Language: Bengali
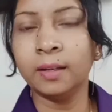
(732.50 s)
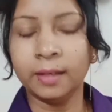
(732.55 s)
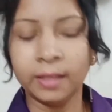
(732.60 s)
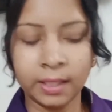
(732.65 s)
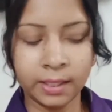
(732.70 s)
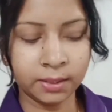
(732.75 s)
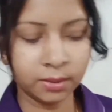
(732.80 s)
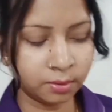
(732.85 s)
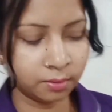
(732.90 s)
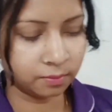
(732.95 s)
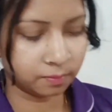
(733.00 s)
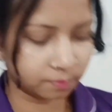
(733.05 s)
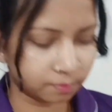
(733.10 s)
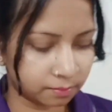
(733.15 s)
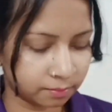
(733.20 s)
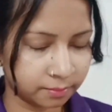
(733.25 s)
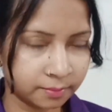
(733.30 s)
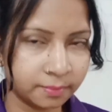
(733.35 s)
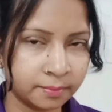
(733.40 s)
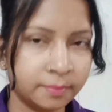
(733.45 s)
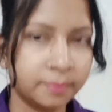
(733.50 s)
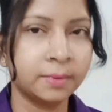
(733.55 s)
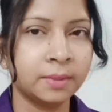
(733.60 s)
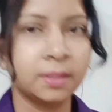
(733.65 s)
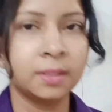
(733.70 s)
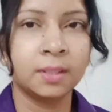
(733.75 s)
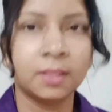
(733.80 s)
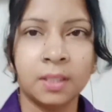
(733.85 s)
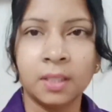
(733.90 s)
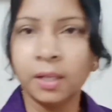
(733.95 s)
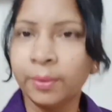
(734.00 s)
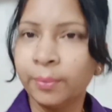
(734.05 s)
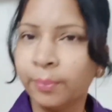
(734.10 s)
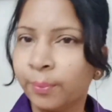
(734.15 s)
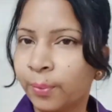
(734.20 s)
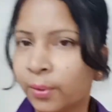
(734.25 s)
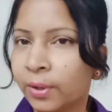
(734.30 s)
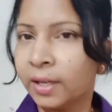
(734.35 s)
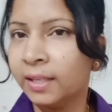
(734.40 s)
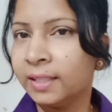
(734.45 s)
এই যে
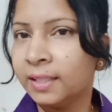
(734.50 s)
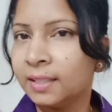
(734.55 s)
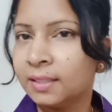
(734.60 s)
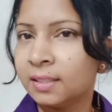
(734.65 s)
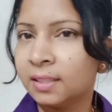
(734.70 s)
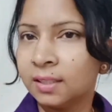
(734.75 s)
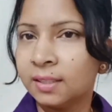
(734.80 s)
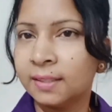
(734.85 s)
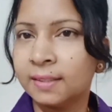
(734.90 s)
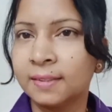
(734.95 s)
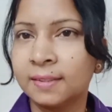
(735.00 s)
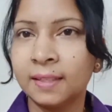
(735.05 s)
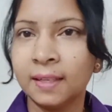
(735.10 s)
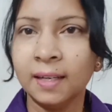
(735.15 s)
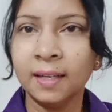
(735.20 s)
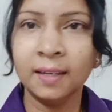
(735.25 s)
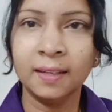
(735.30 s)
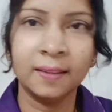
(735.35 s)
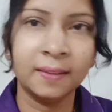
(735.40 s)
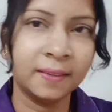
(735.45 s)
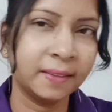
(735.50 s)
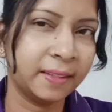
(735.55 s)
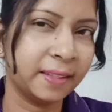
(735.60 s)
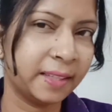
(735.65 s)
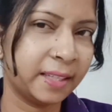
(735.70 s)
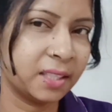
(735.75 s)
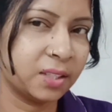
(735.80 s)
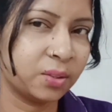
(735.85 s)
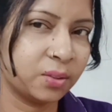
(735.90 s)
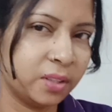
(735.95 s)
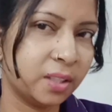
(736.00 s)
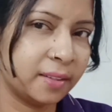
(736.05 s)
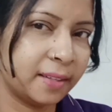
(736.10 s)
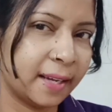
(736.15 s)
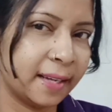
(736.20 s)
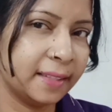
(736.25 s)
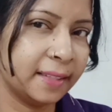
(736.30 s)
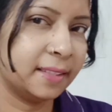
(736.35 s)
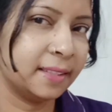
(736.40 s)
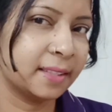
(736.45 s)
পরে নিয়েছি ড্রেসটা এটা যদিও
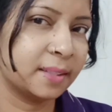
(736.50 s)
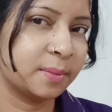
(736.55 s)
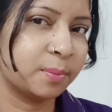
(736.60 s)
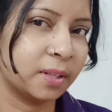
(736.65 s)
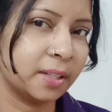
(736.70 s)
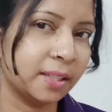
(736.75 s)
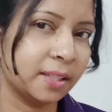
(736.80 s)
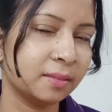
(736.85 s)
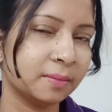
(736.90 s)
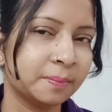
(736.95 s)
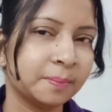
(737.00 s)
নাইট ড্রেস বলে